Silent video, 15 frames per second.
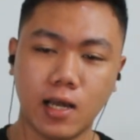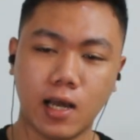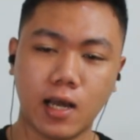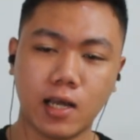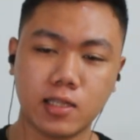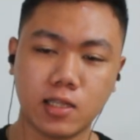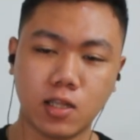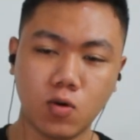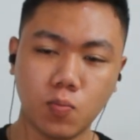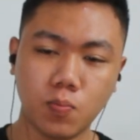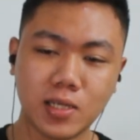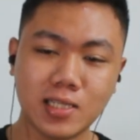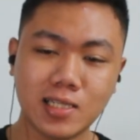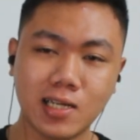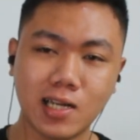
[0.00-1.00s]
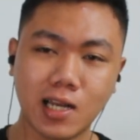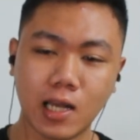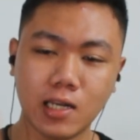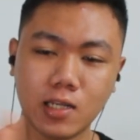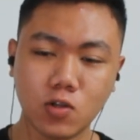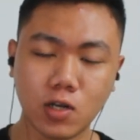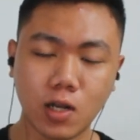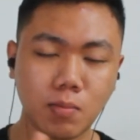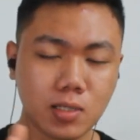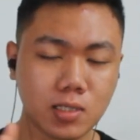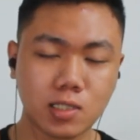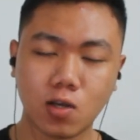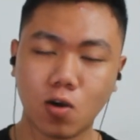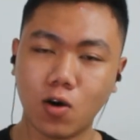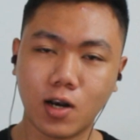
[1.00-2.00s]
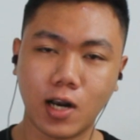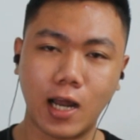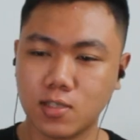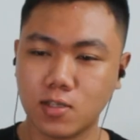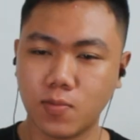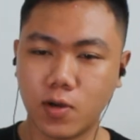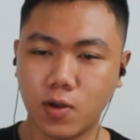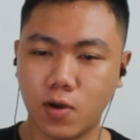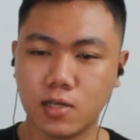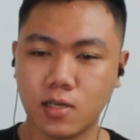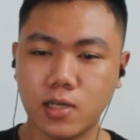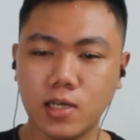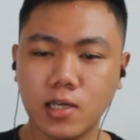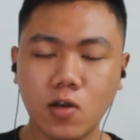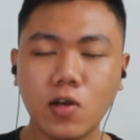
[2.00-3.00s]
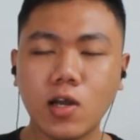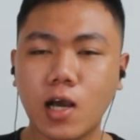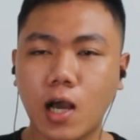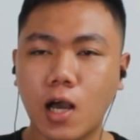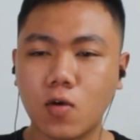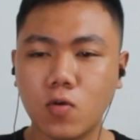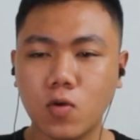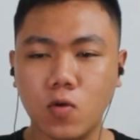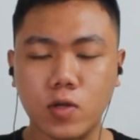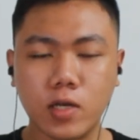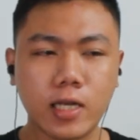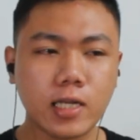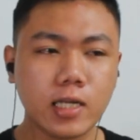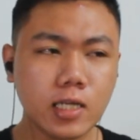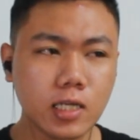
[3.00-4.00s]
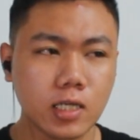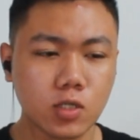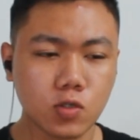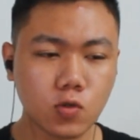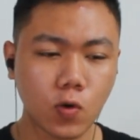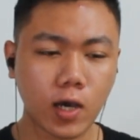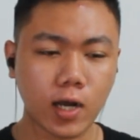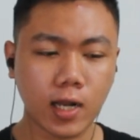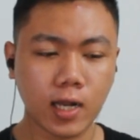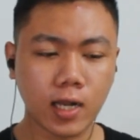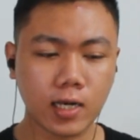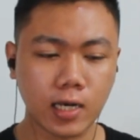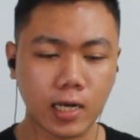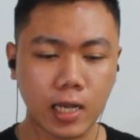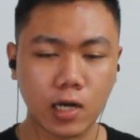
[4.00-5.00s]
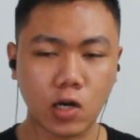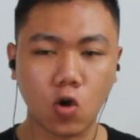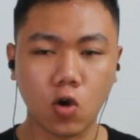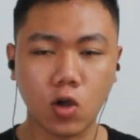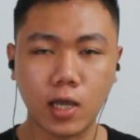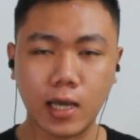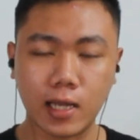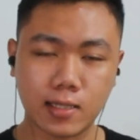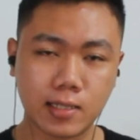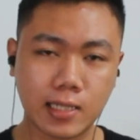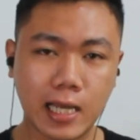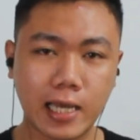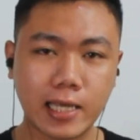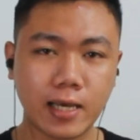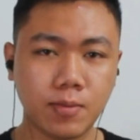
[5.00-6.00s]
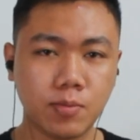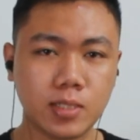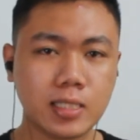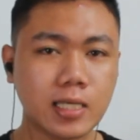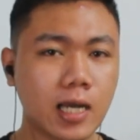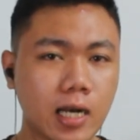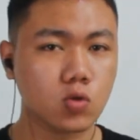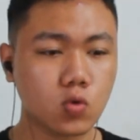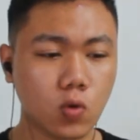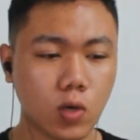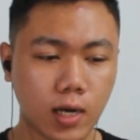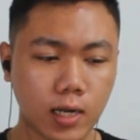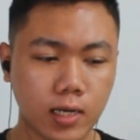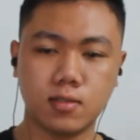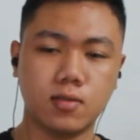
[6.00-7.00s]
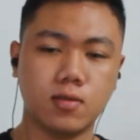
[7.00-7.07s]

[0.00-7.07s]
atau panjenengan itu nama seseorang coba dong ini dia udah ngaku loh dan ini suara dan logat gaya bicara suara di oke